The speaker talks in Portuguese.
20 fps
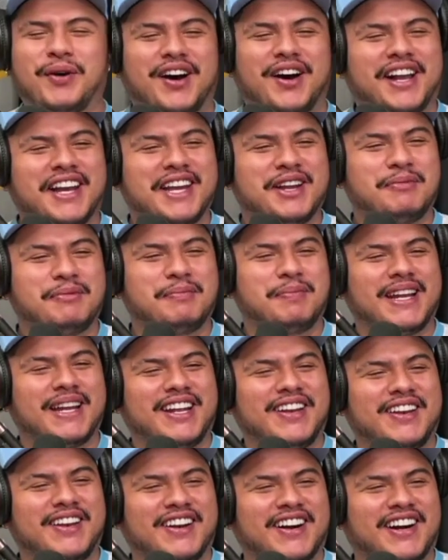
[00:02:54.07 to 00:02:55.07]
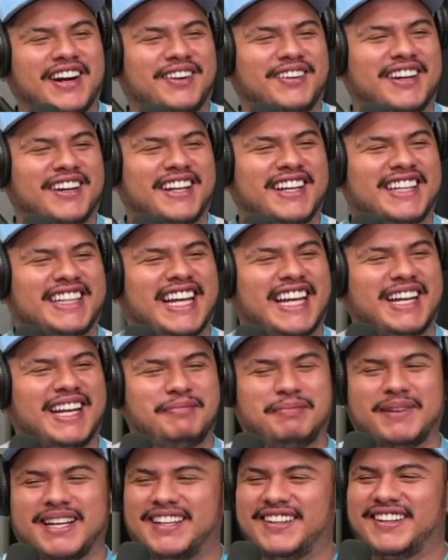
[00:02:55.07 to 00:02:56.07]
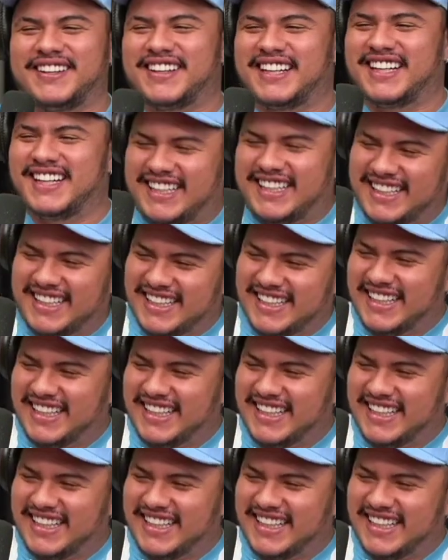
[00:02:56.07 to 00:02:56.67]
o olhinho brilhou, o olho dele brilhou.